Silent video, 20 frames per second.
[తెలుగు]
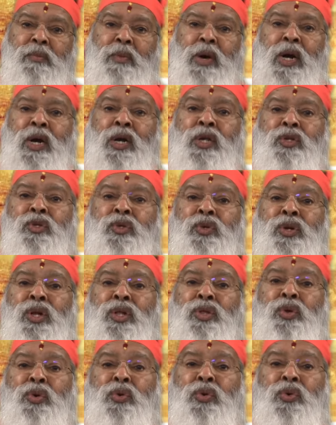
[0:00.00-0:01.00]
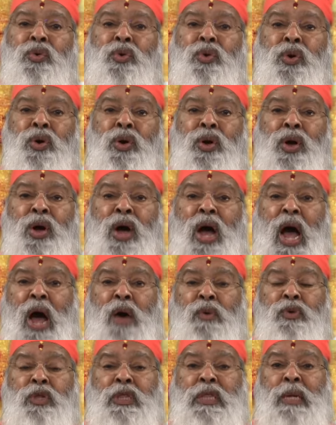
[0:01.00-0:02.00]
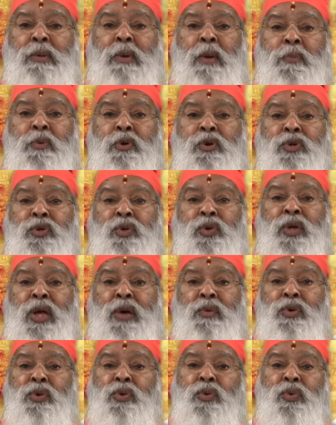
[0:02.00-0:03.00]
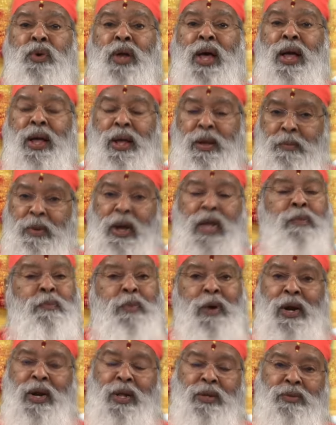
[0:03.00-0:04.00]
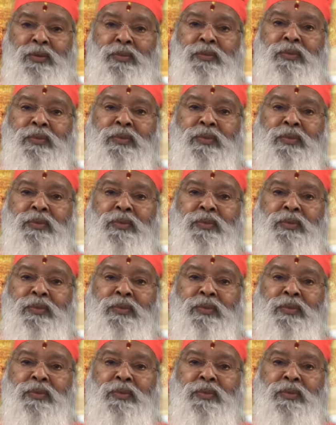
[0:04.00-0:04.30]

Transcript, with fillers: మరణిస్తున్నందుకు ఆ ఉత్తమ పురుషులు ఎవరూ కూడా బాధపడలేదు